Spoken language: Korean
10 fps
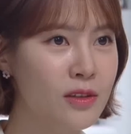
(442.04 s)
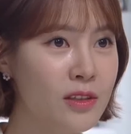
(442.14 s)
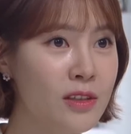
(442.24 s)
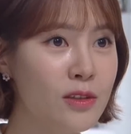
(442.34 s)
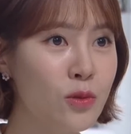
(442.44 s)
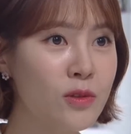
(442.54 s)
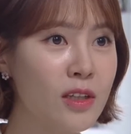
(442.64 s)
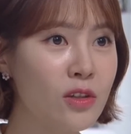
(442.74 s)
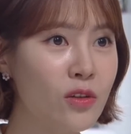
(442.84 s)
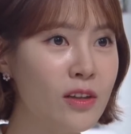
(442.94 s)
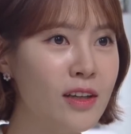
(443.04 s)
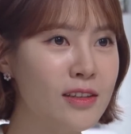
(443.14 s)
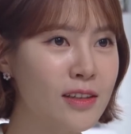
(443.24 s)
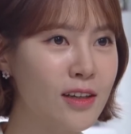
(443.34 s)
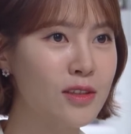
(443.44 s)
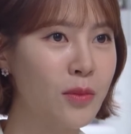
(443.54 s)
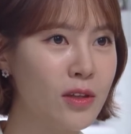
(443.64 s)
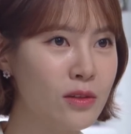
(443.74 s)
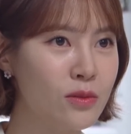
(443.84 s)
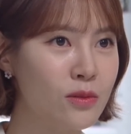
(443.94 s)
실종자 전단지까지
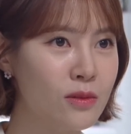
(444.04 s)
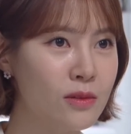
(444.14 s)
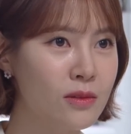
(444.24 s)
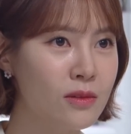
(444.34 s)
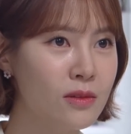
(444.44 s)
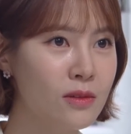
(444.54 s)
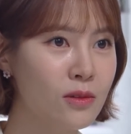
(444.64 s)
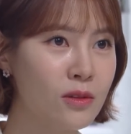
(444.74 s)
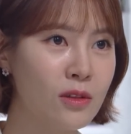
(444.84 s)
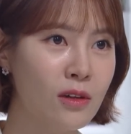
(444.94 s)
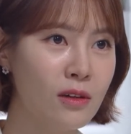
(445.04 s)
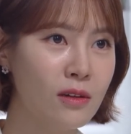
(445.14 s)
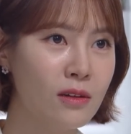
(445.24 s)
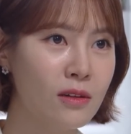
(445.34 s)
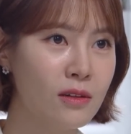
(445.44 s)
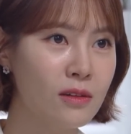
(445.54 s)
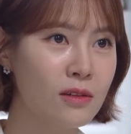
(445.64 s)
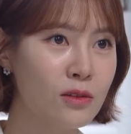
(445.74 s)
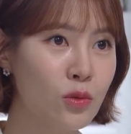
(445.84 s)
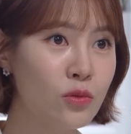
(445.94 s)
만들고 거기다
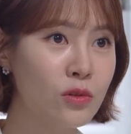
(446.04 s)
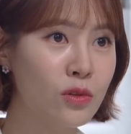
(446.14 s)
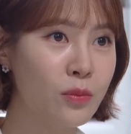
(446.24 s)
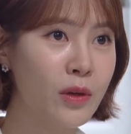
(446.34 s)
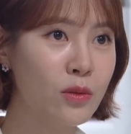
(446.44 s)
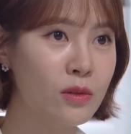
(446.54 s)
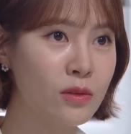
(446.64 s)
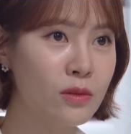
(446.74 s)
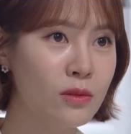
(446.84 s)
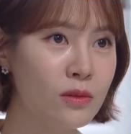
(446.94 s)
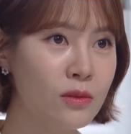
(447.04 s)
그 노숙인도 빼돌리고.